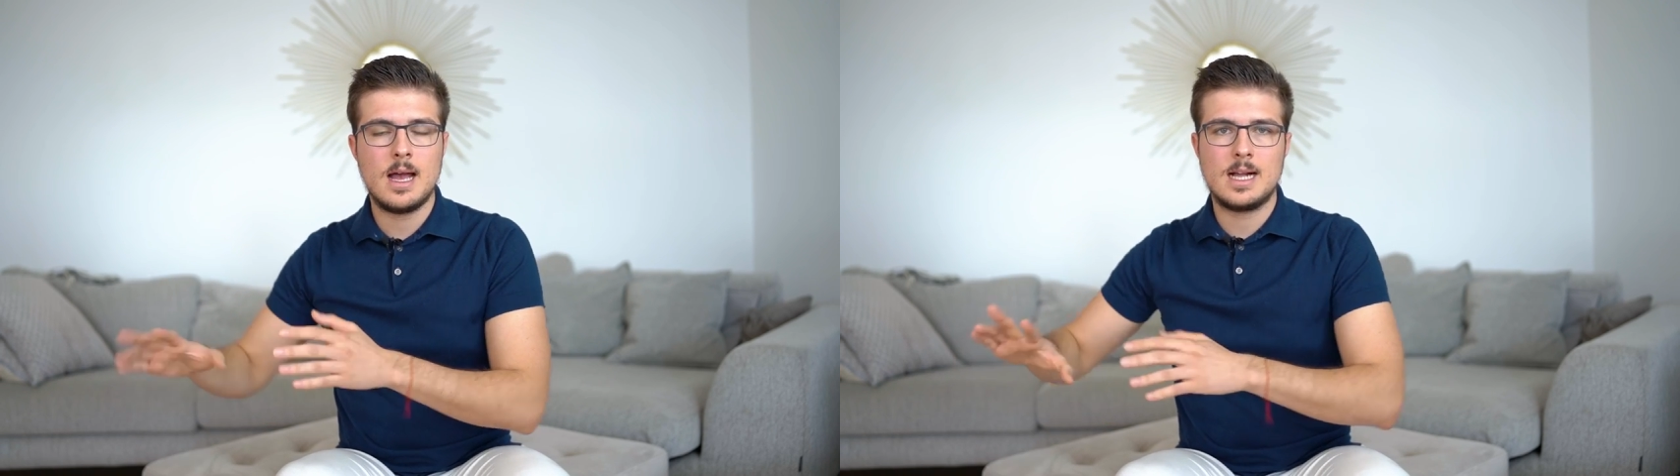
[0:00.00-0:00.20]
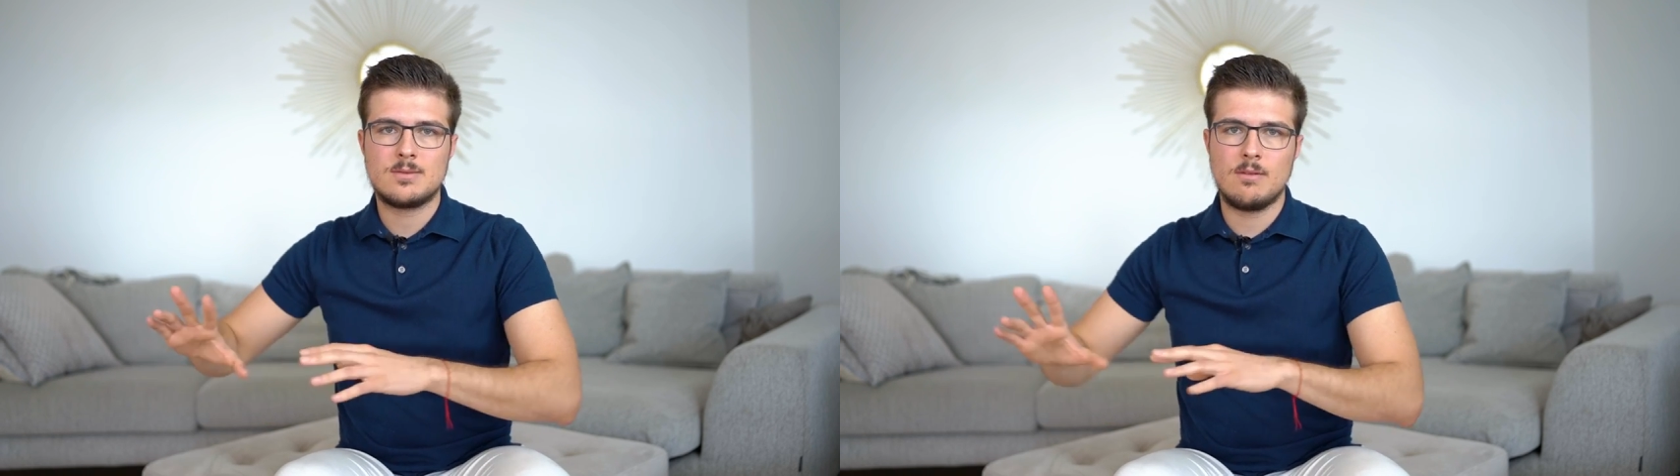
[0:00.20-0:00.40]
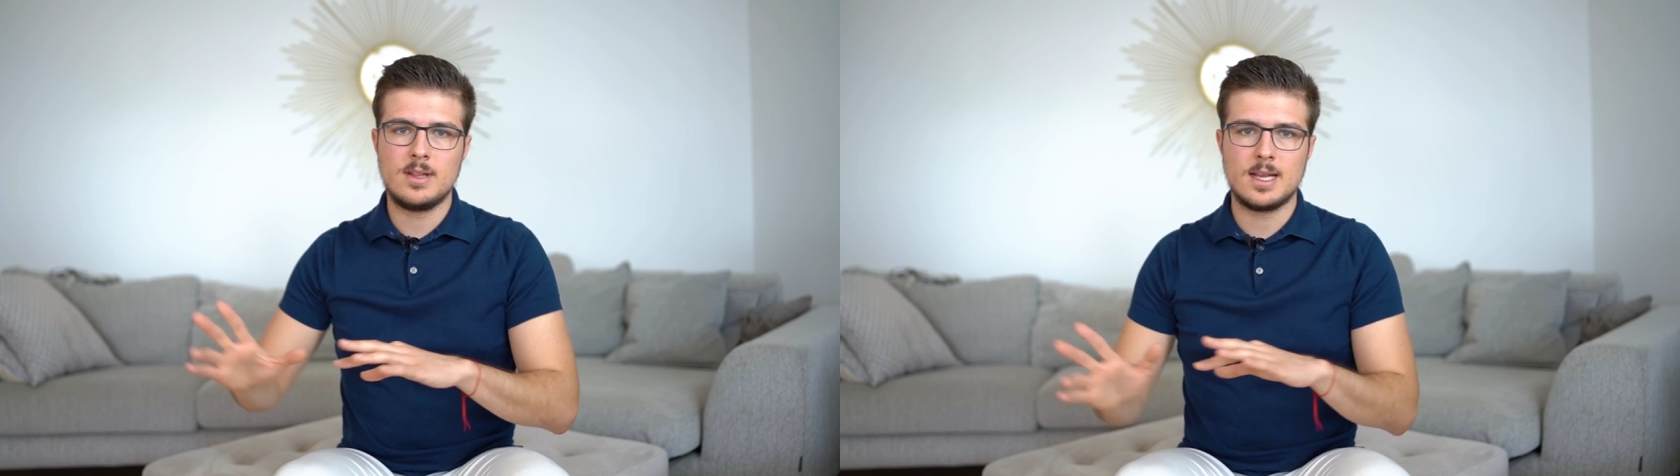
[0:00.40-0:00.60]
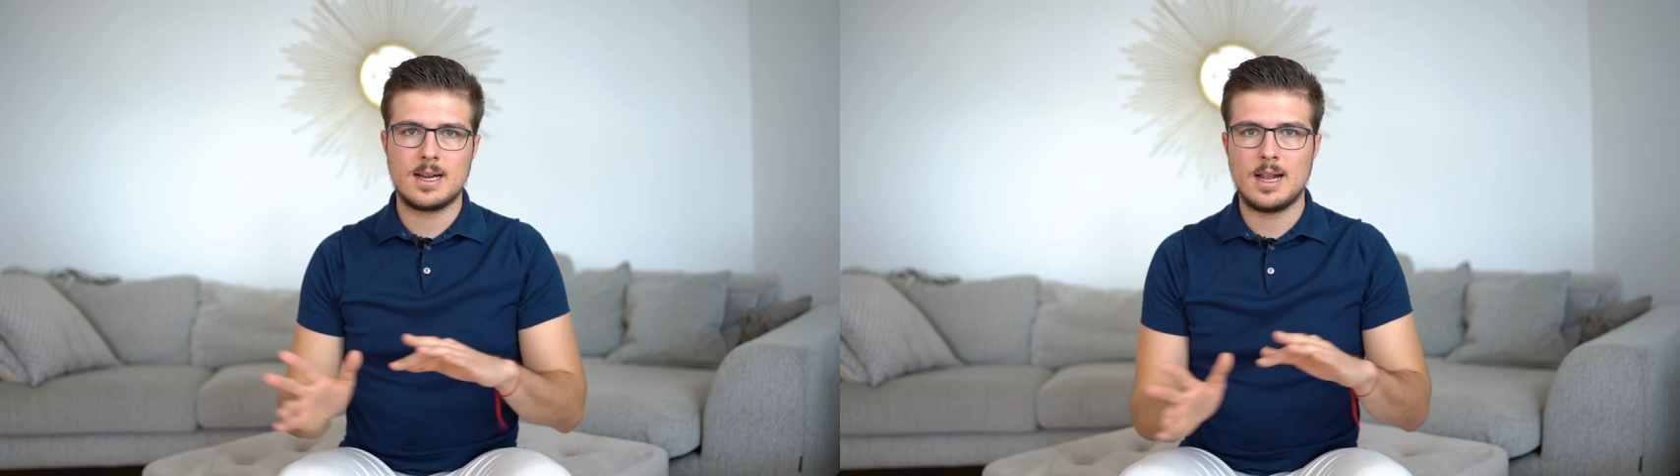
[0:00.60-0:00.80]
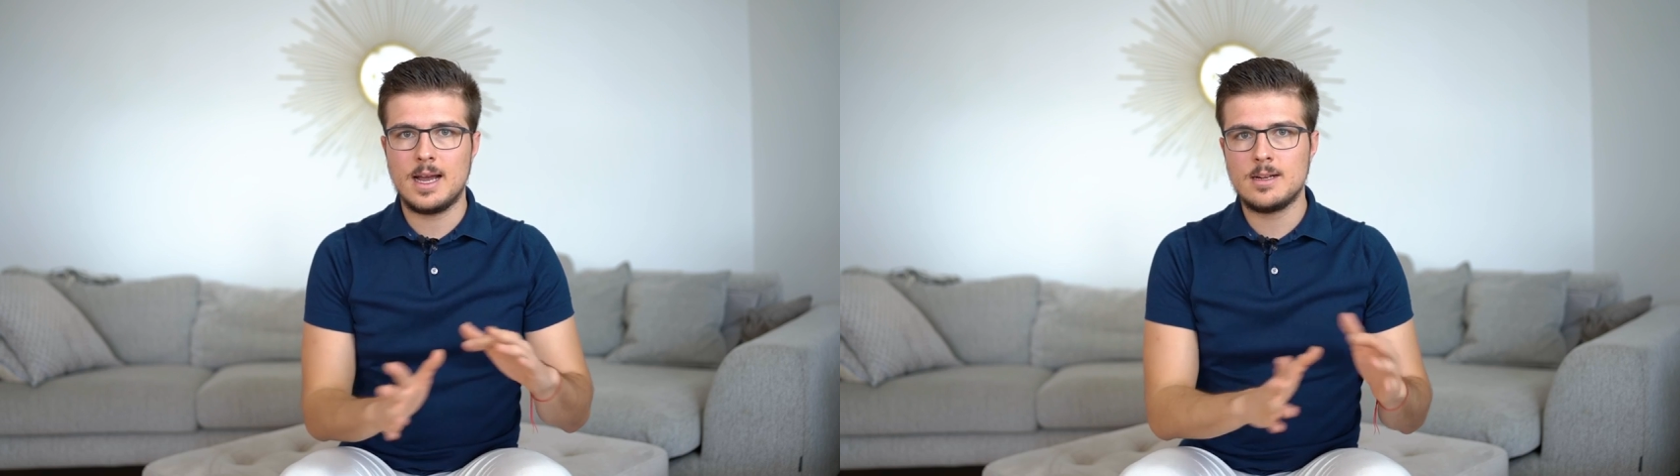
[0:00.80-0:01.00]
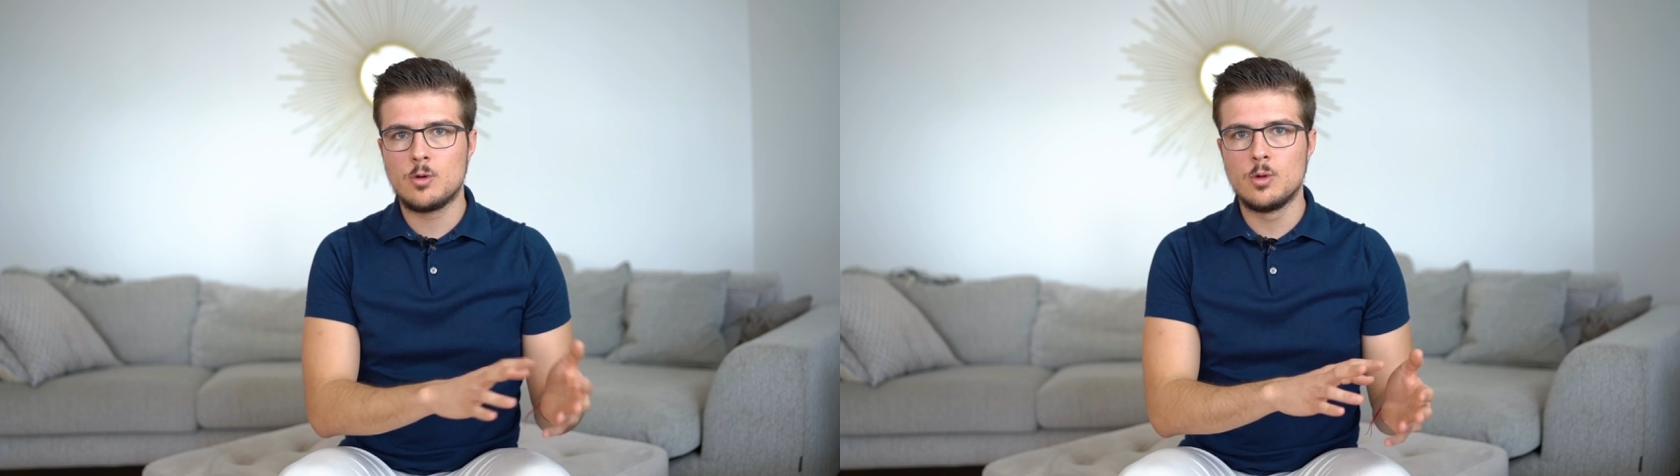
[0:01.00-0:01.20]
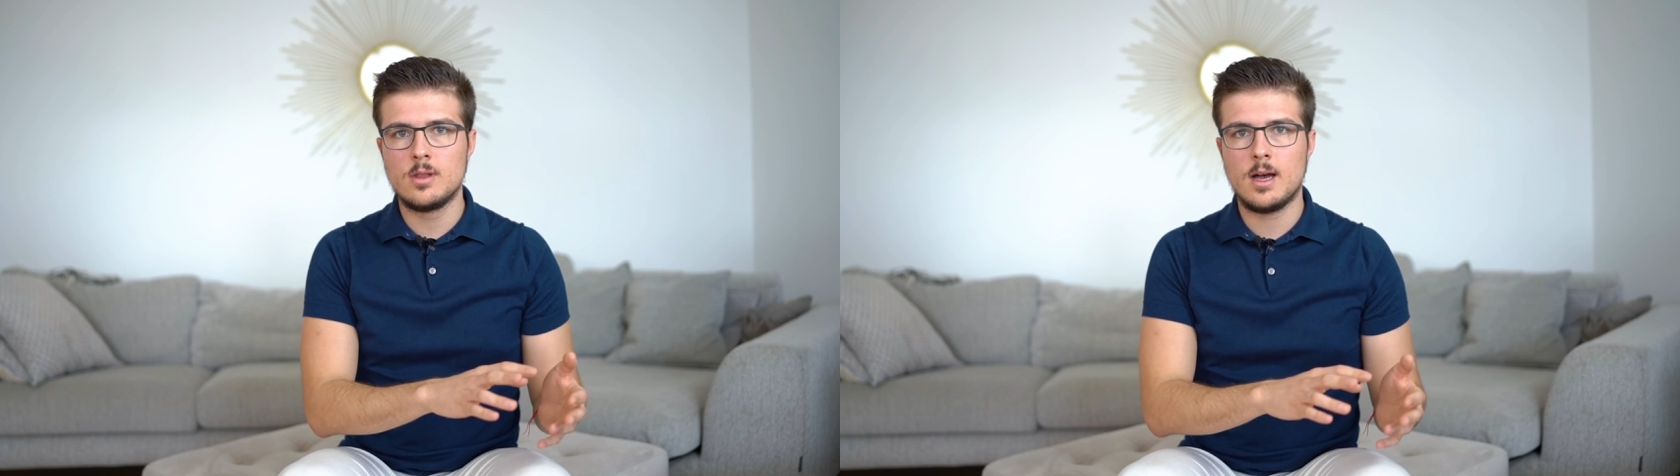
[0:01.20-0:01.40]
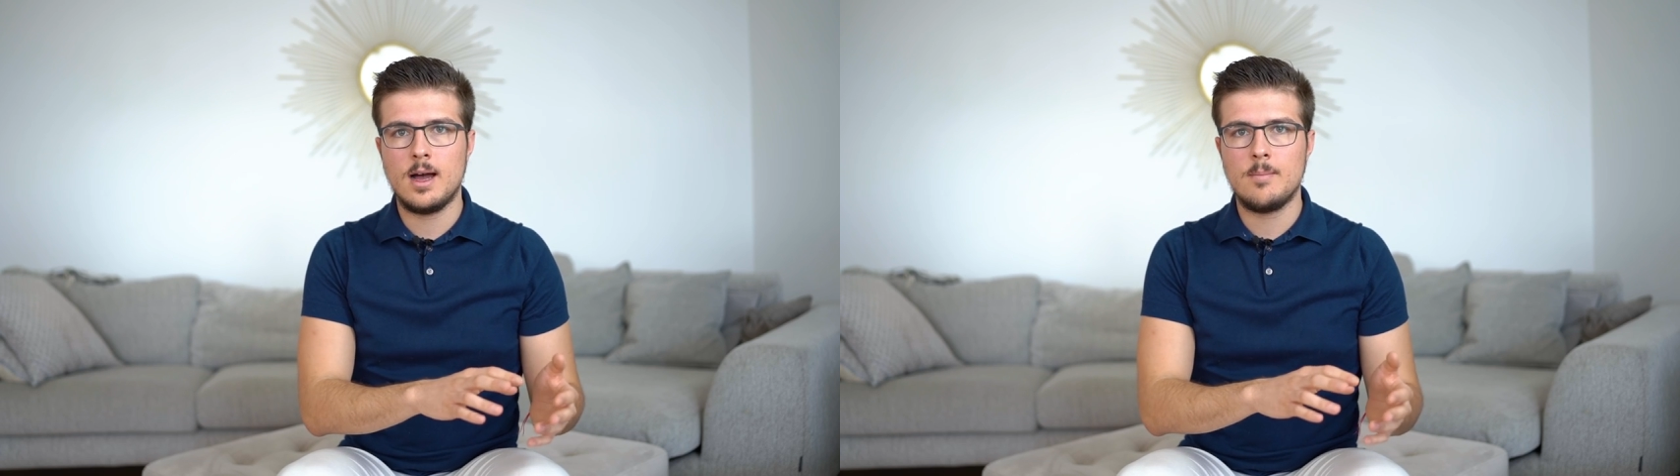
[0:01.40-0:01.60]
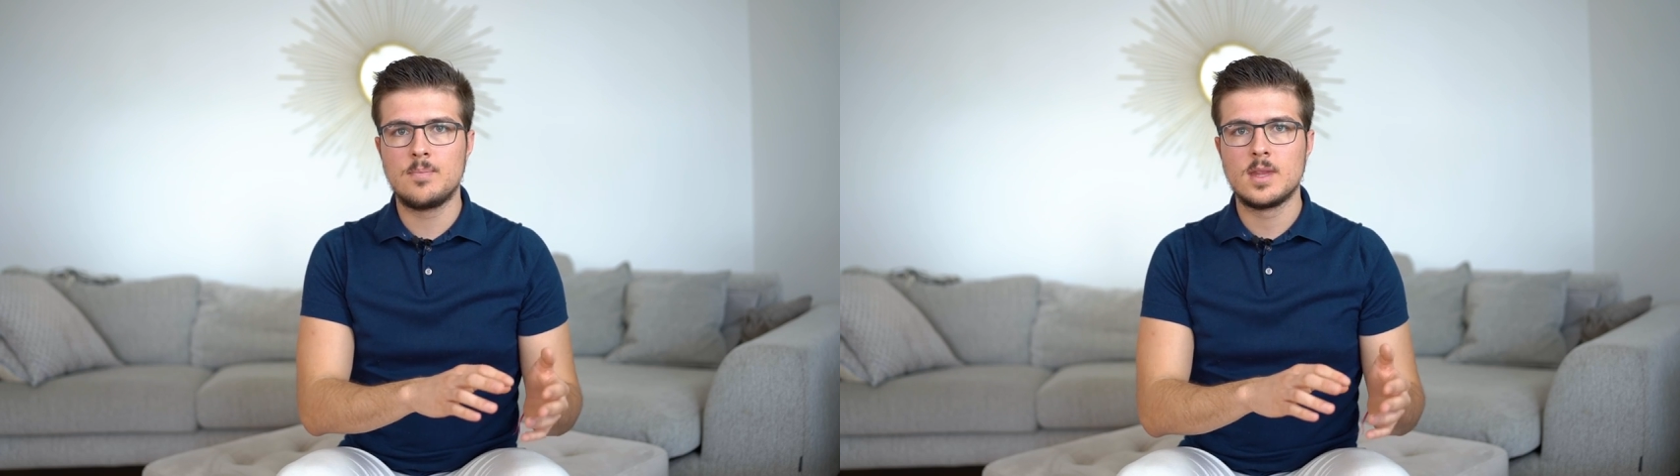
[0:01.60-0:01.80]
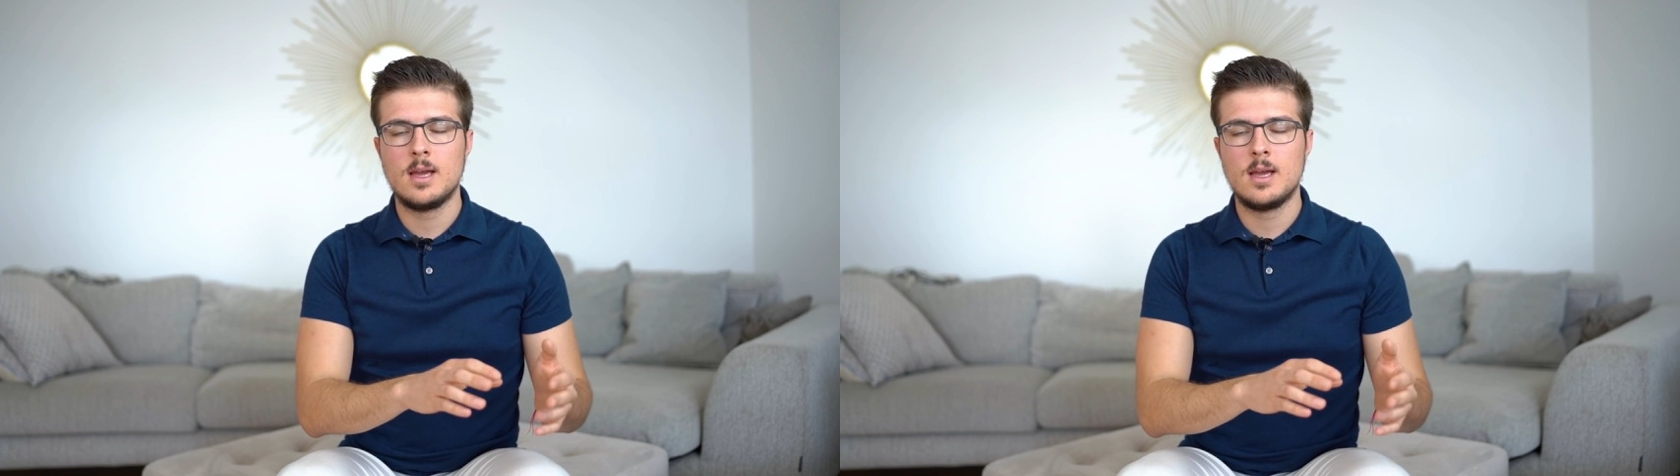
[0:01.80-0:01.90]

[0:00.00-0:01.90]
als wenn wir einen kleinen Kunden haben,